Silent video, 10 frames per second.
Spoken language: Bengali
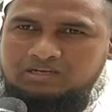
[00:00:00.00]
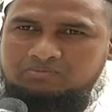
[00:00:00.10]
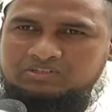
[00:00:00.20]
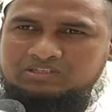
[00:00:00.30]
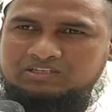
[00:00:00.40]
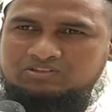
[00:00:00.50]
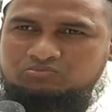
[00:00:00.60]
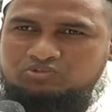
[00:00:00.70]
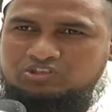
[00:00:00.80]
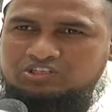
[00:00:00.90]
আমি একজন
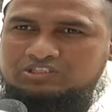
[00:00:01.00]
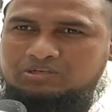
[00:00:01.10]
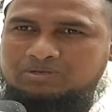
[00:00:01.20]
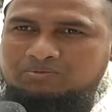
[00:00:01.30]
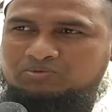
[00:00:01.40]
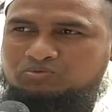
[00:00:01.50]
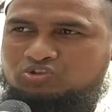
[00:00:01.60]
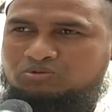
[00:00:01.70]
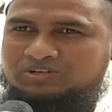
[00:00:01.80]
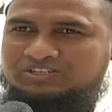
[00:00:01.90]
মুসলিম হিসাবে আমি
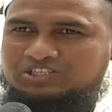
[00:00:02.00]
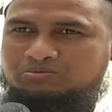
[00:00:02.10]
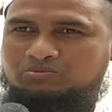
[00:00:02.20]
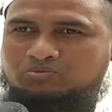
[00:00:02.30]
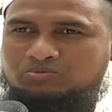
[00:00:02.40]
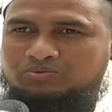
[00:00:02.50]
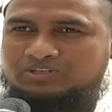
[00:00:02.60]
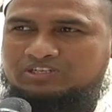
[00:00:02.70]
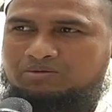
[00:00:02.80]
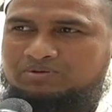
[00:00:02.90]
মুসলমান হিসাবে বলবো
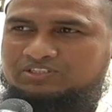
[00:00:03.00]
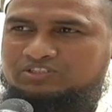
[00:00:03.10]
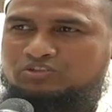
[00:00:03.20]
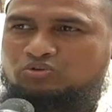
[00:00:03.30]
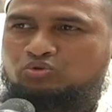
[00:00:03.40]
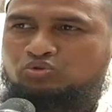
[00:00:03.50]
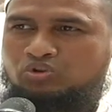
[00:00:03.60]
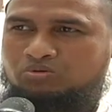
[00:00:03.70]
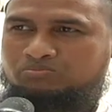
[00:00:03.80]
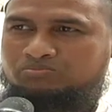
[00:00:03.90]
এটা আমাদের জন্য
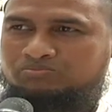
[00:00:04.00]
উত্তম